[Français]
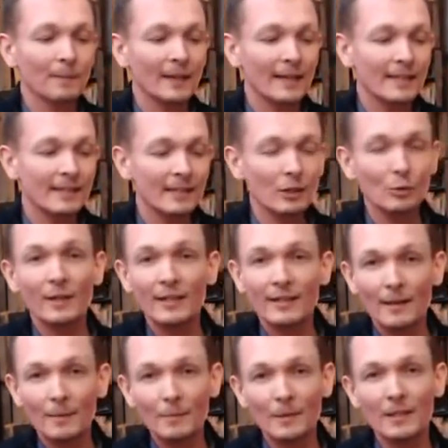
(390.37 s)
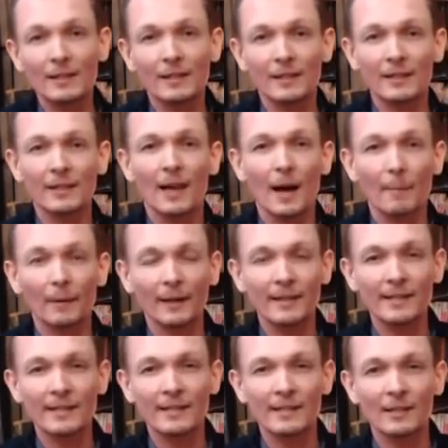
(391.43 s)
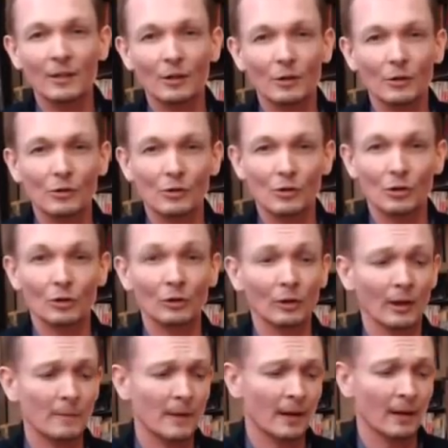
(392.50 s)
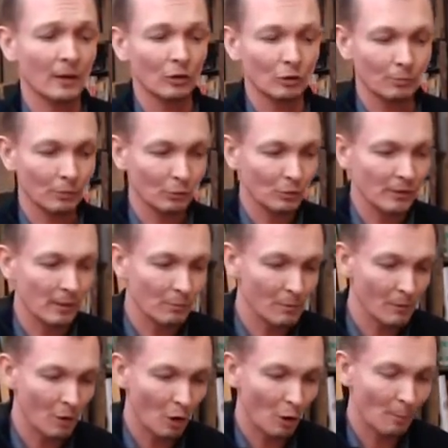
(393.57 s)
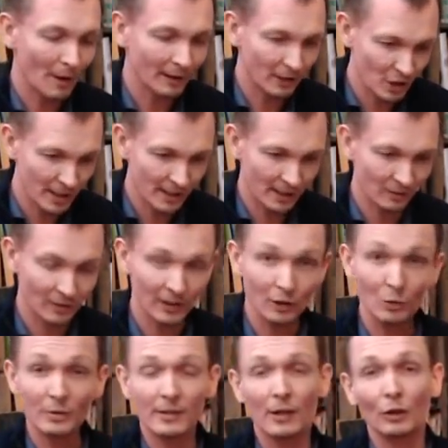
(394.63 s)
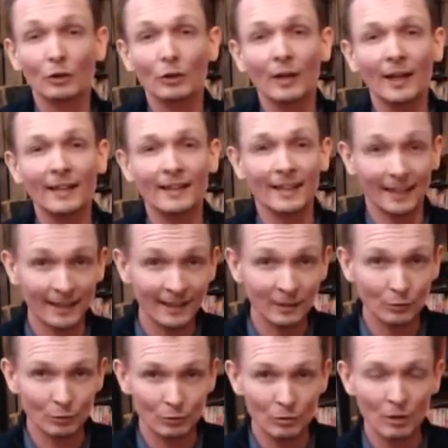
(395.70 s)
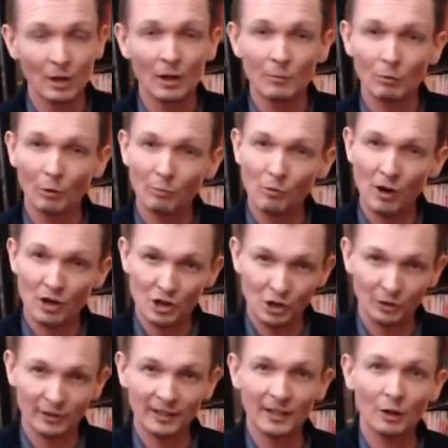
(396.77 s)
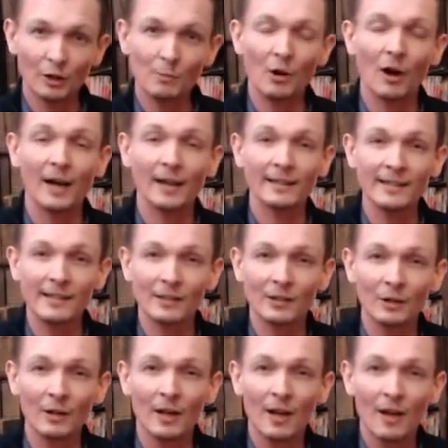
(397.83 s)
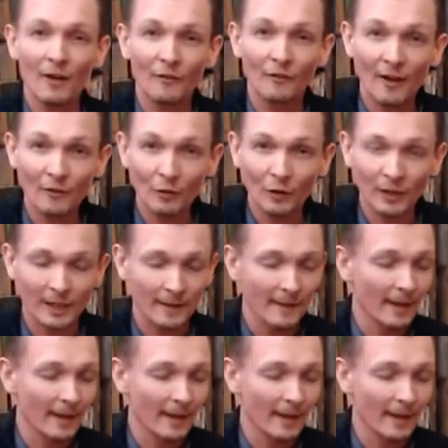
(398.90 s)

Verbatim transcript: si tu as des amis qui apprécient ce chanteur, eh bien, tu peux tout simplement leur partager cette vidéo. Ça leur donnera des clés du coup pour pouvoir chanter comme leur artiste favori.